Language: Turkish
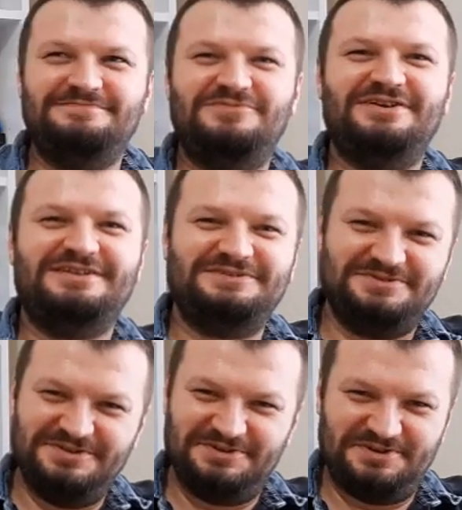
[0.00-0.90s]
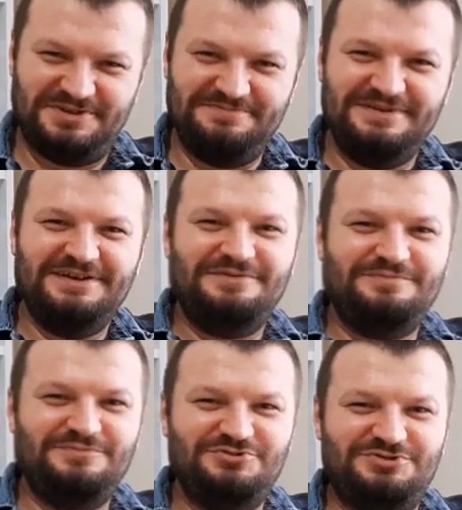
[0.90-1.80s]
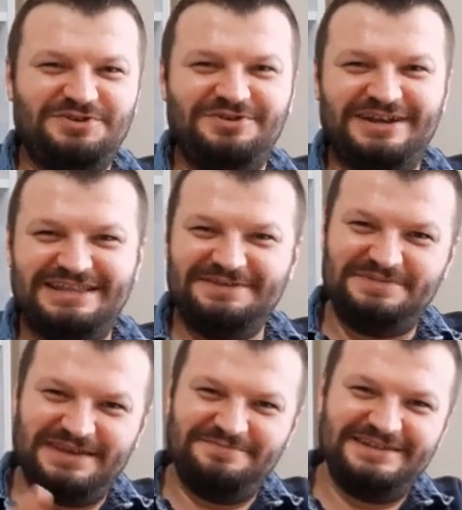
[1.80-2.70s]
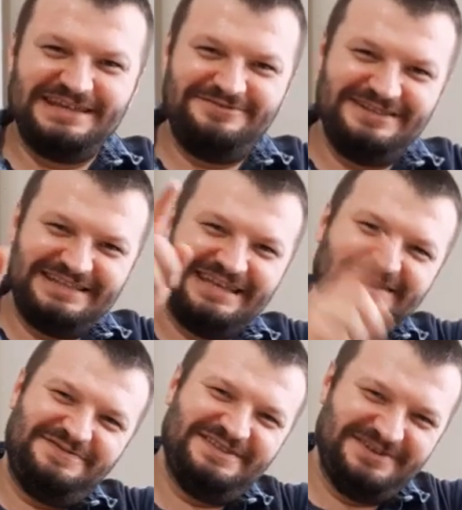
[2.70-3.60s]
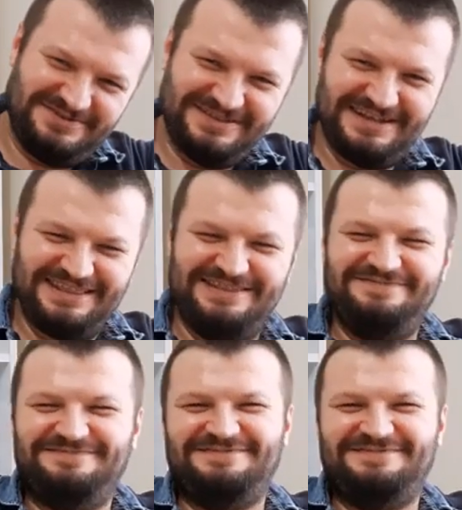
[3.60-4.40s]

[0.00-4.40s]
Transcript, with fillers: Bu arada şunu da söyleyeyim. Muş'ta öğrendiğim kemanı evlilik teklifinde kullandım.